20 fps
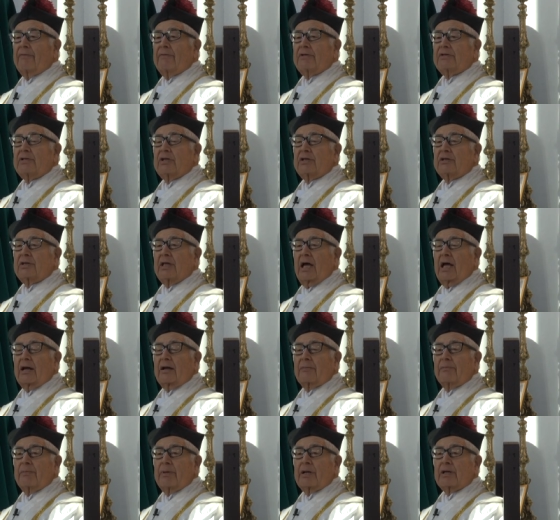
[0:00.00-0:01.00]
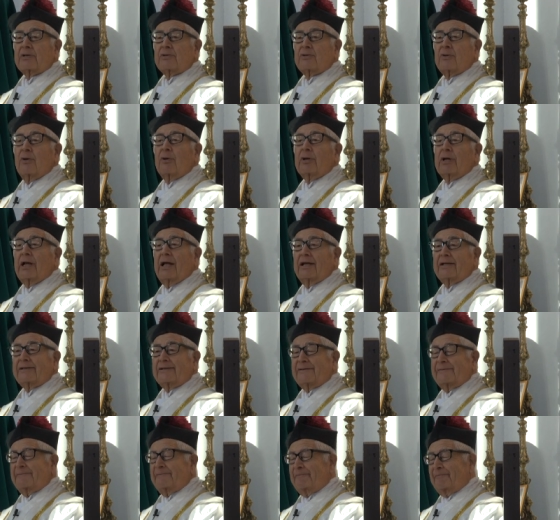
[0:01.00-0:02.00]
visitar
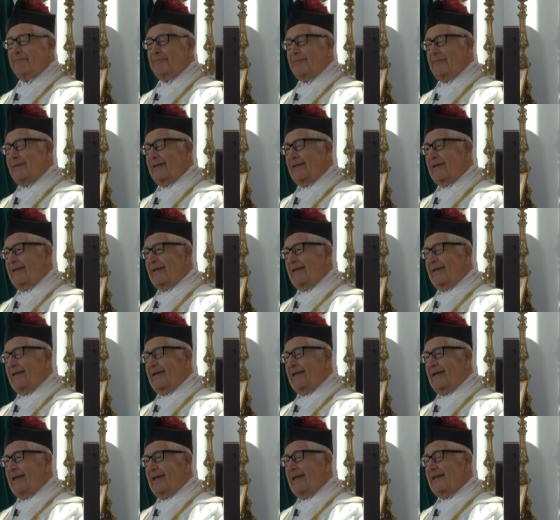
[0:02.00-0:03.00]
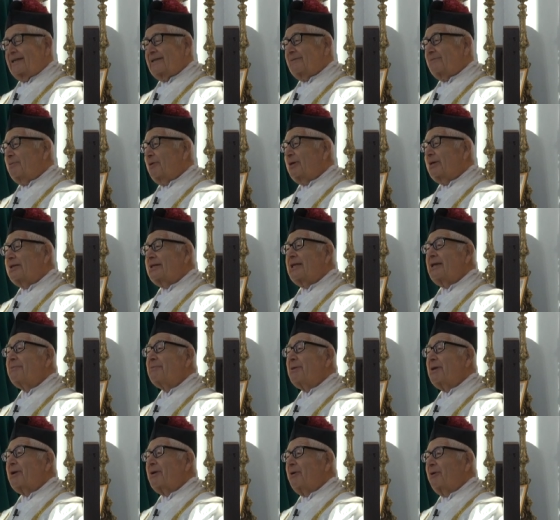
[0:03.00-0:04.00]
personas. Es muy
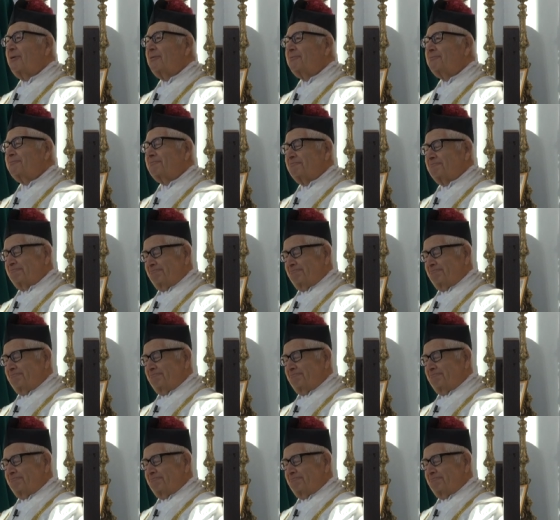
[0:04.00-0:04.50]
típico